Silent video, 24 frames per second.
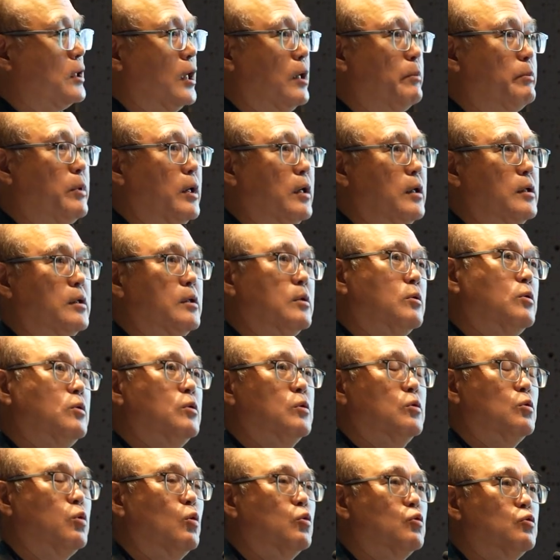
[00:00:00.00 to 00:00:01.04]
개발
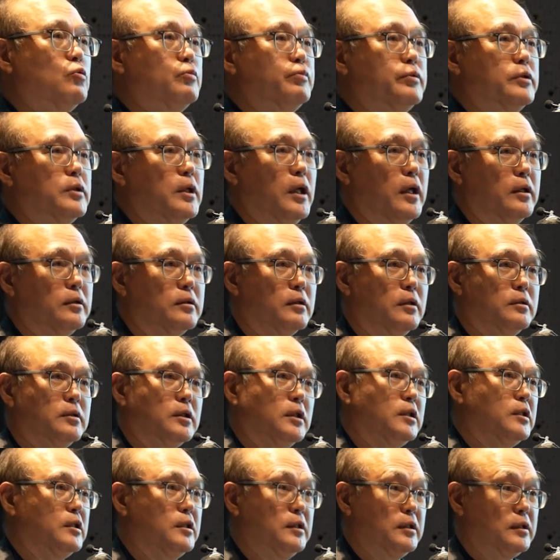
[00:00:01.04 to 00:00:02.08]
도구 분야에서
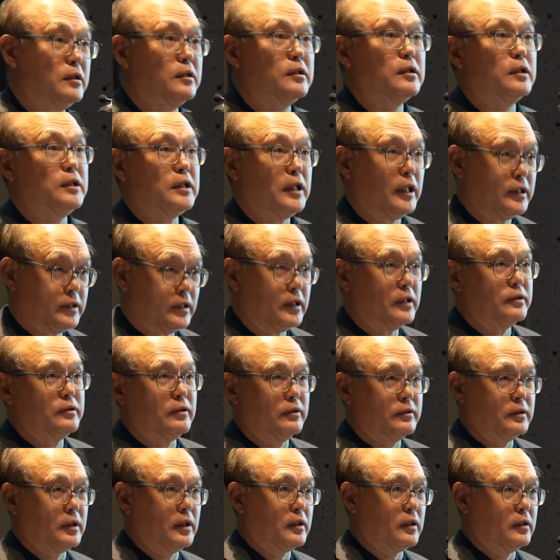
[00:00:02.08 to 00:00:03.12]
이제 2등을
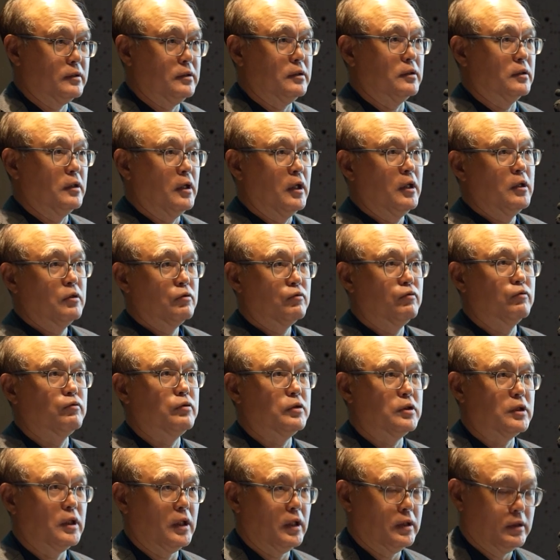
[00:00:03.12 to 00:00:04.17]
차지하셨다라는
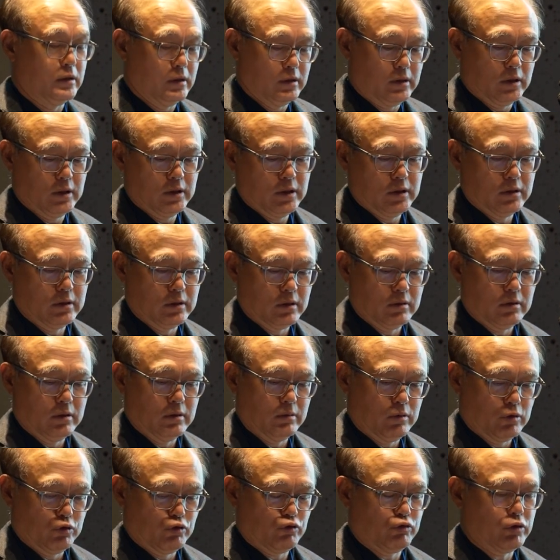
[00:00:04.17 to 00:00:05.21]
국제 그이저
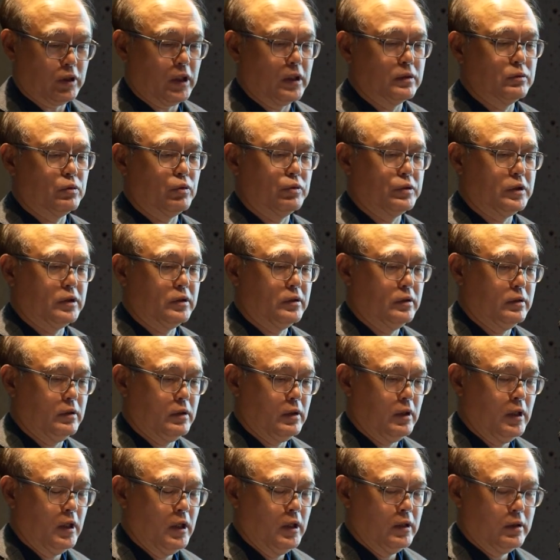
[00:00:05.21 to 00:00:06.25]
수상
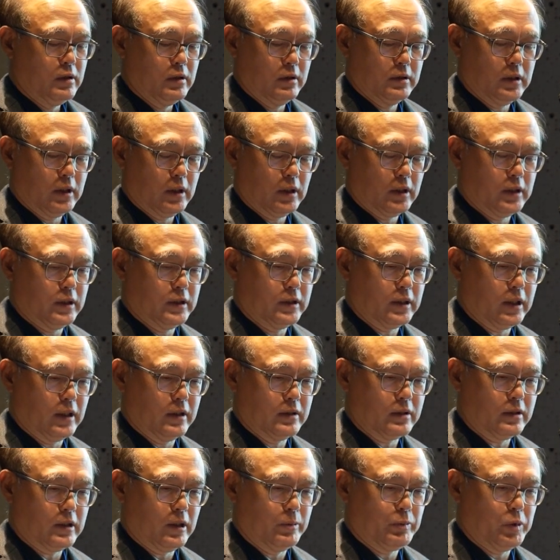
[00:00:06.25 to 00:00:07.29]
소식을 그 제가
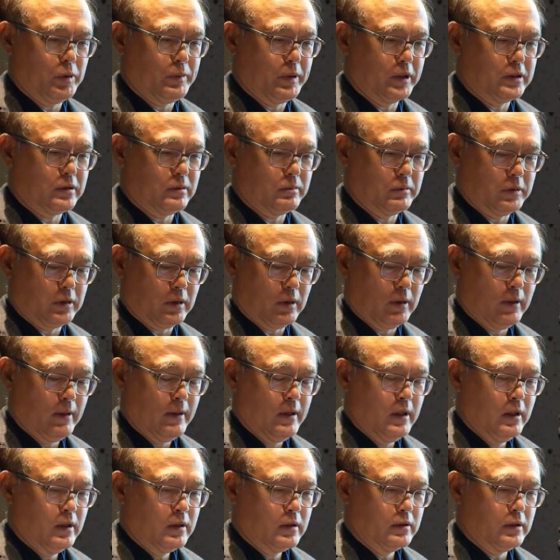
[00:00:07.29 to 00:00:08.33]
기사에서 살펴봤습니다.
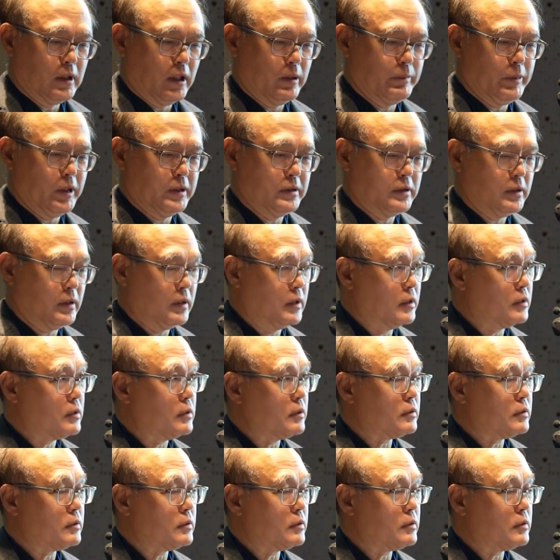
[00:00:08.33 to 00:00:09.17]
그 다음에 이제